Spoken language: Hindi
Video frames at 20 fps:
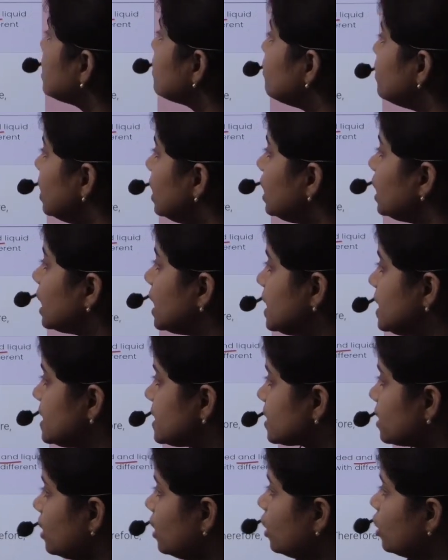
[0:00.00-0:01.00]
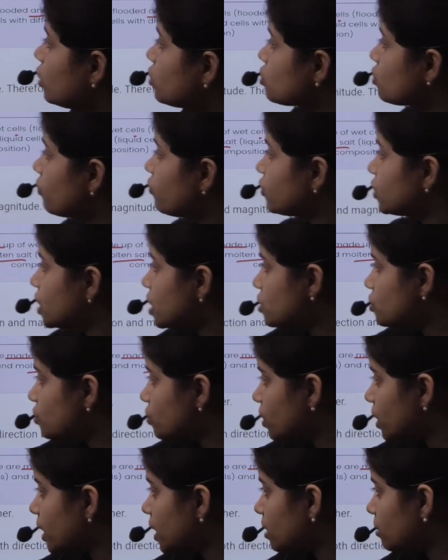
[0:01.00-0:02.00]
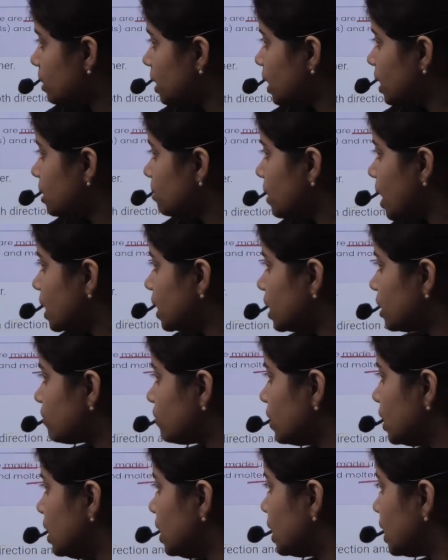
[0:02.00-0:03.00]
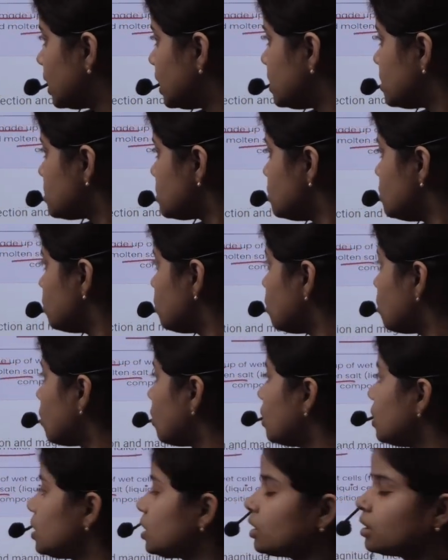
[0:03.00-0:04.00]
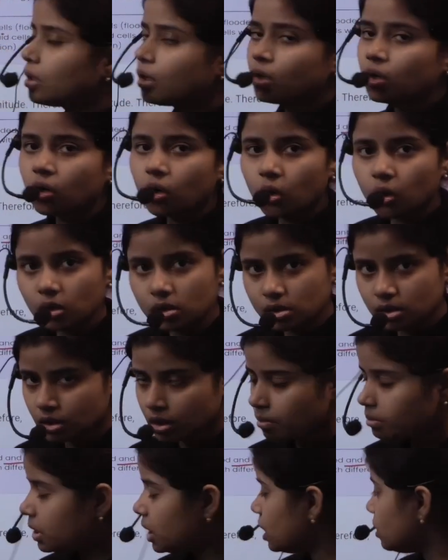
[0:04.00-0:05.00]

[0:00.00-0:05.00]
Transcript: फील्ड लाइंस सो फर्स्ट हो गई हमारी मैग्नेटिक फील्ड लाइंस डो नॉट क्रॉस कभी एक